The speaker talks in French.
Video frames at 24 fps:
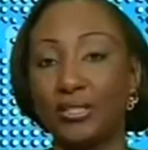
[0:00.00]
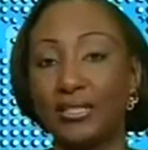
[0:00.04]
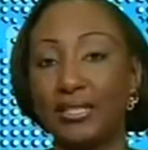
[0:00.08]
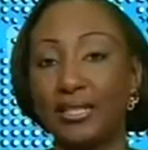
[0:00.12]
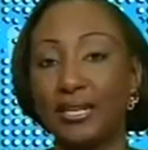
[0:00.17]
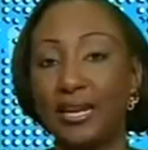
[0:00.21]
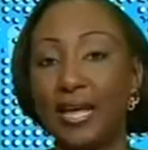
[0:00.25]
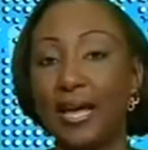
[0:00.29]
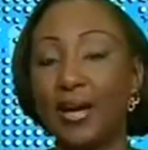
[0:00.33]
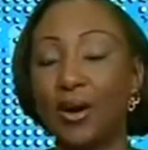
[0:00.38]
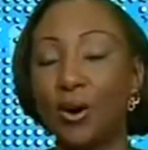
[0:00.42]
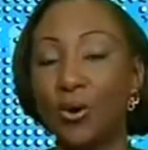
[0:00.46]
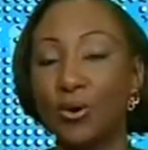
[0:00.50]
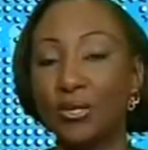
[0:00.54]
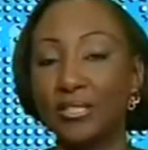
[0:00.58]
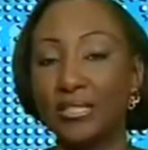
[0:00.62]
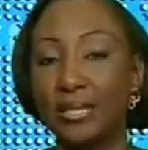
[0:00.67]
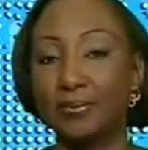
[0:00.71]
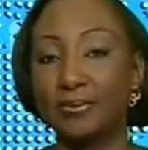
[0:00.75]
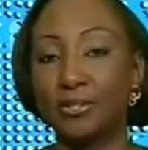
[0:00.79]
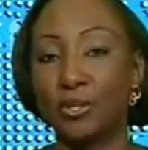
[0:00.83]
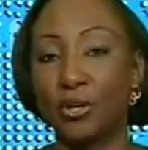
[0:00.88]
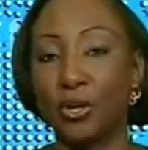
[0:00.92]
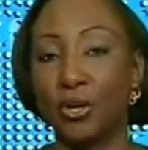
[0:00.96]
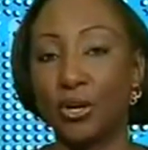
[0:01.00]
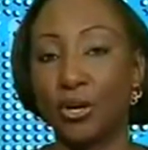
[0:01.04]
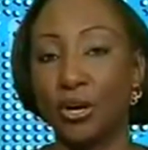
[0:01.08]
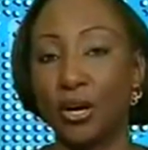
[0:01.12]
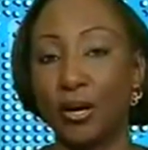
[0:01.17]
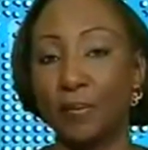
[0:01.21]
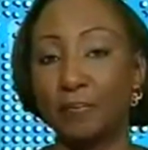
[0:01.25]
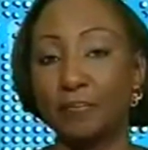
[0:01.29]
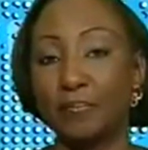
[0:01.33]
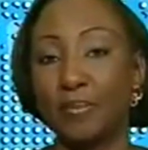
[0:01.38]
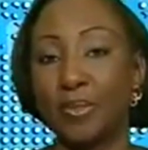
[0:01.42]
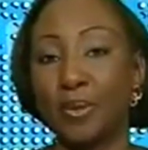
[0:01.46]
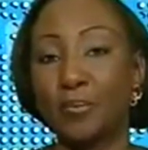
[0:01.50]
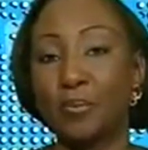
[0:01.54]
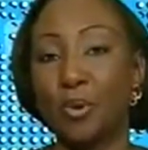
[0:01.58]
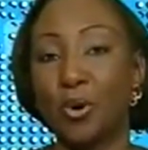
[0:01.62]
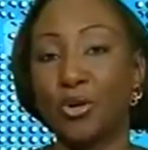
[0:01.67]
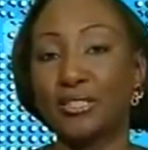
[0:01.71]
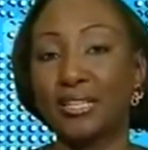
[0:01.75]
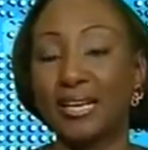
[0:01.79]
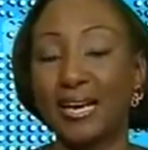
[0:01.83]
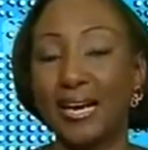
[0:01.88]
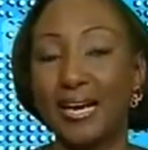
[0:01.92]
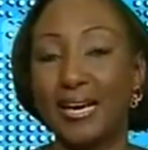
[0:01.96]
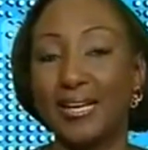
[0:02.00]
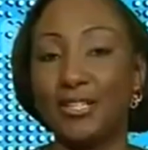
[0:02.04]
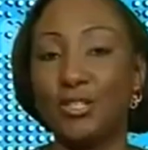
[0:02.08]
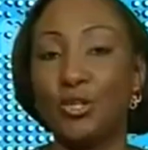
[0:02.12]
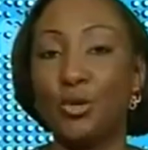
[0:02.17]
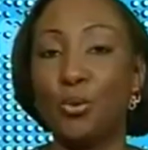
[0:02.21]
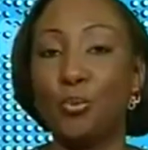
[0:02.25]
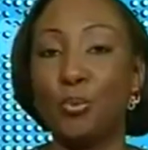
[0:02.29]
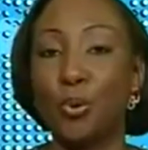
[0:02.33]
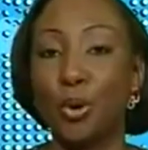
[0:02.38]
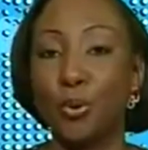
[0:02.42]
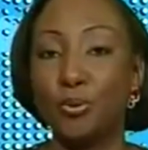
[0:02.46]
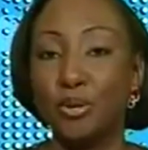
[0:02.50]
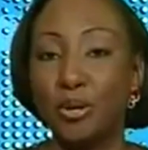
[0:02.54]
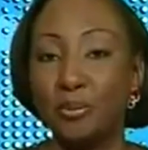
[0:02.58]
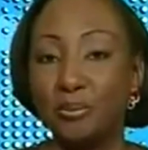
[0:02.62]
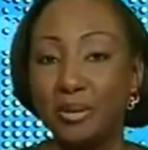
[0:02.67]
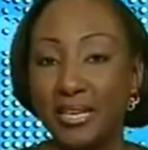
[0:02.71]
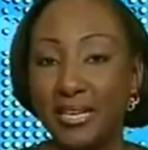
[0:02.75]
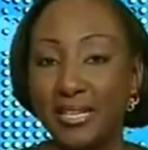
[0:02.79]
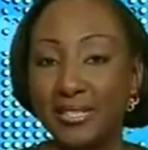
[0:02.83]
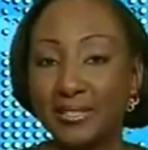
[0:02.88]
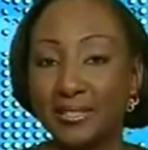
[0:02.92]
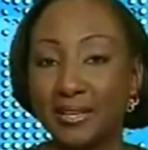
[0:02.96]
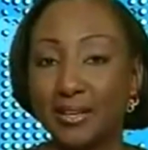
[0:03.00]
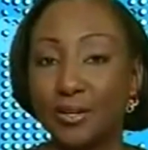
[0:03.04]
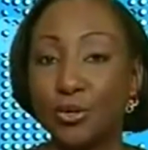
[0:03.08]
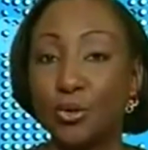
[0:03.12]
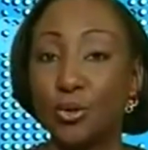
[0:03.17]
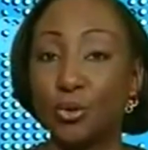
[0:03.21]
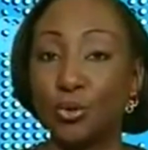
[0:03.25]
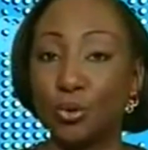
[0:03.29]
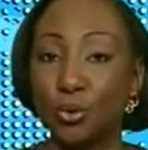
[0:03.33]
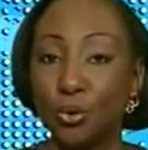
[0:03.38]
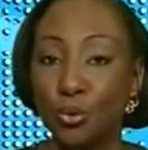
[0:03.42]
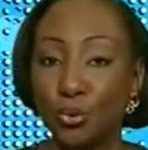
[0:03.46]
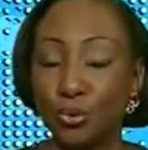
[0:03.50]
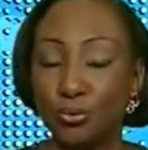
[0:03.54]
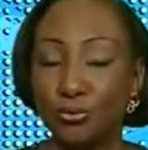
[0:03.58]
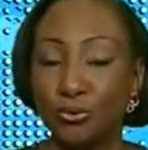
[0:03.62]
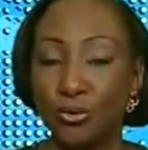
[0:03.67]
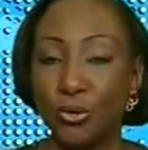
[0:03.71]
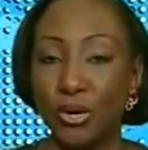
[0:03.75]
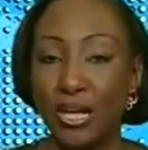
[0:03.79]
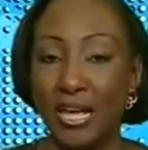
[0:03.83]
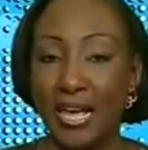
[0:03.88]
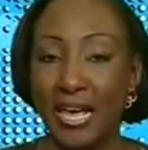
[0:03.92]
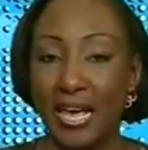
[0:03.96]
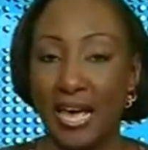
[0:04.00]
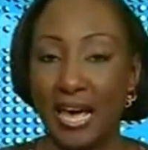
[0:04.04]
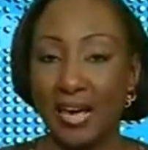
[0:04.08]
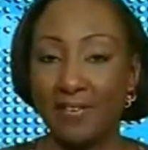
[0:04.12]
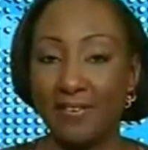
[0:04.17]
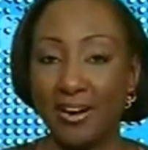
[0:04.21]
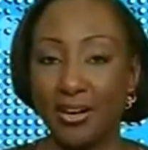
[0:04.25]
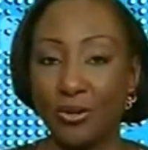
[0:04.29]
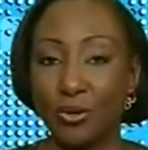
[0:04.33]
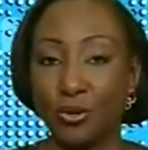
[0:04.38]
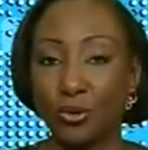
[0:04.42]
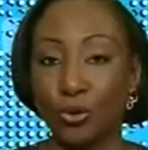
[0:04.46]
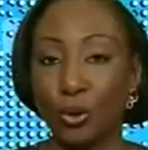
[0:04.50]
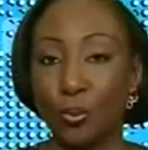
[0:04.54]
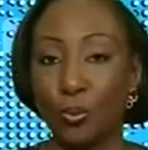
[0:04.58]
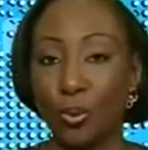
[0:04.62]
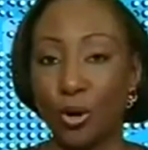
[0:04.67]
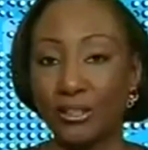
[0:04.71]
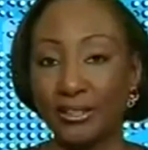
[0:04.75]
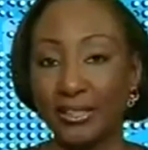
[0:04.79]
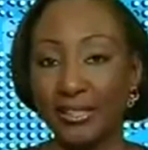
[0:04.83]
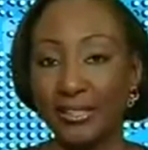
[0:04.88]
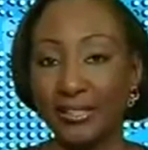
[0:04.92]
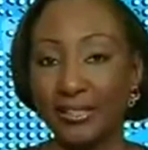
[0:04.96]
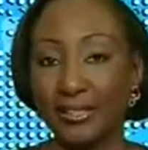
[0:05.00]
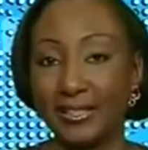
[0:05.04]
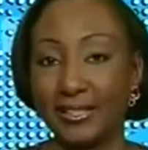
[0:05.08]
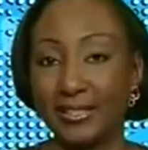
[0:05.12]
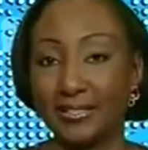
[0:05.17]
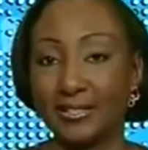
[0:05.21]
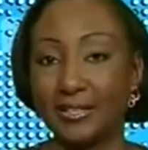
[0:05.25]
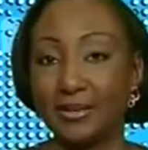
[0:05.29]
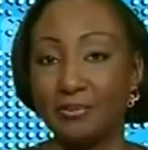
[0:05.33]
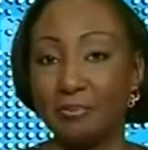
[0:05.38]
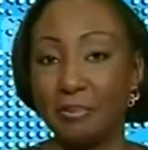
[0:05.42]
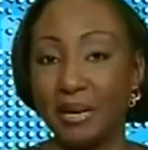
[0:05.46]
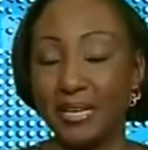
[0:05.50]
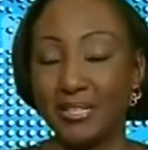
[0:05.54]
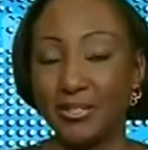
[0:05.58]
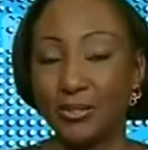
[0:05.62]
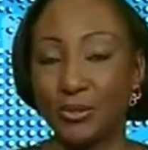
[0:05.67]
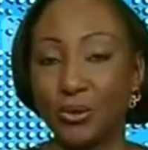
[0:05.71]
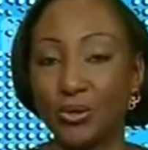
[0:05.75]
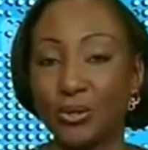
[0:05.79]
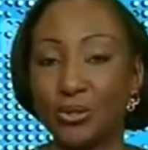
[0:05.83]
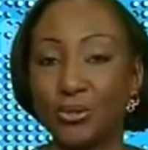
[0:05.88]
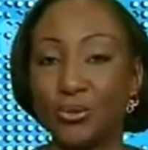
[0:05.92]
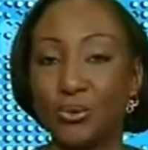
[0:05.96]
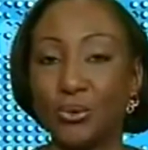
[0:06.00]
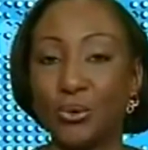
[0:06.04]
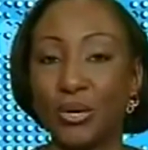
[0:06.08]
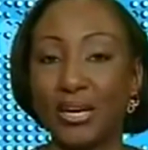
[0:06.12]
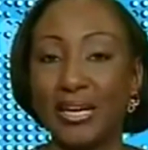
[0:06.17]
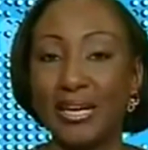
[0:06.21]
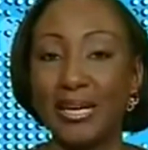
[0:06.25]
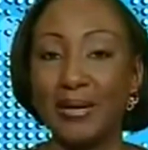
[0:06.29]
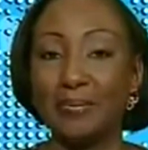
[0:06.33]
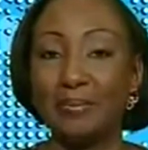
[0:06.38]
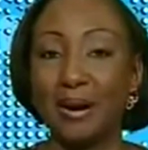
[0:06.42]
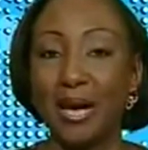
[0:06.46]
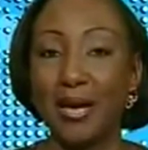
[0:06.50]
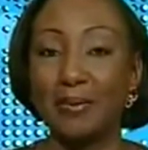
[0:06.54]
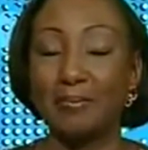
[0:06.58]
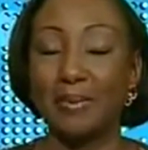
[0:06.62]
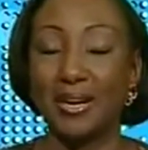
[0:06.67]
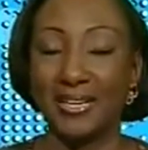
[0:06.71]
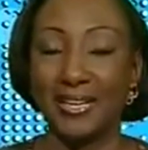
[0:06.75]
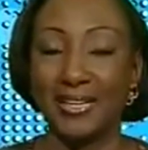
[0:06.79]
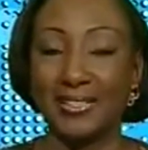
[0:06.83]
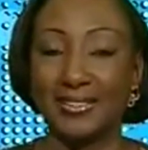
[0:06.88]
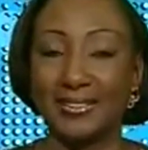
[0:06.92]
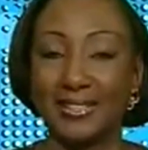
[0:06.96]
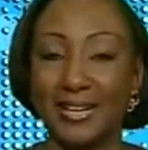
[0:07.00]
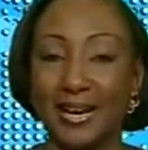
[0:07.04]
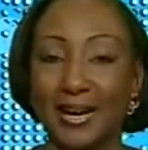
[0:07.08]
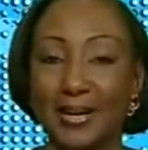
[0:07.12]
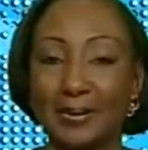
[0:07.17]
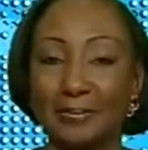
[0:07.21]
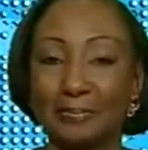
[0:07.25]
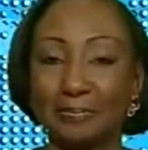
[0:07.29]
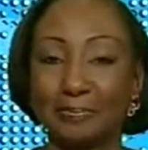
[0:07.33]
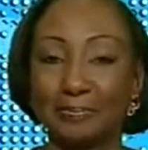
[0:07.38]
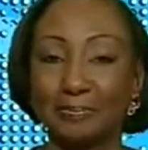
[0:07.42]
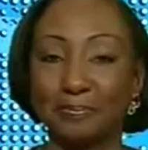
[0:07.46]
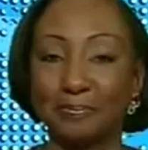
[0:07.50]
dont il est concepteur. Portrait du Premier ministre, le tout nouveau, avec notre portraitiste maison Souris Ibrahima Keita.